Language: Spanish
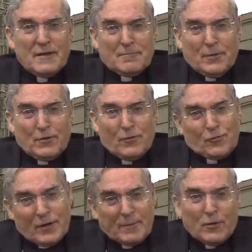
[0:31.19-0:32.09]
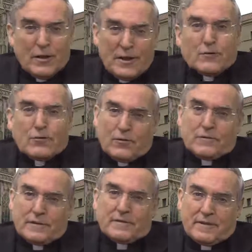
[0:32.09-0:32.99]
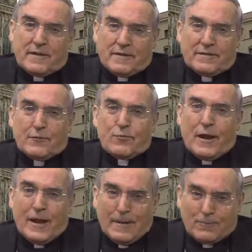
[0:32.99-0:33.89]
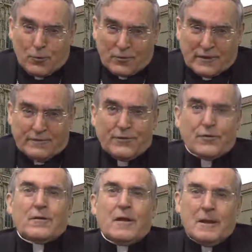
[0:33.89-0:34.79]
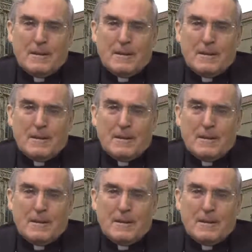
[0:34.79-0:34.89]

pero una minoría con conciencia de hacer una aportación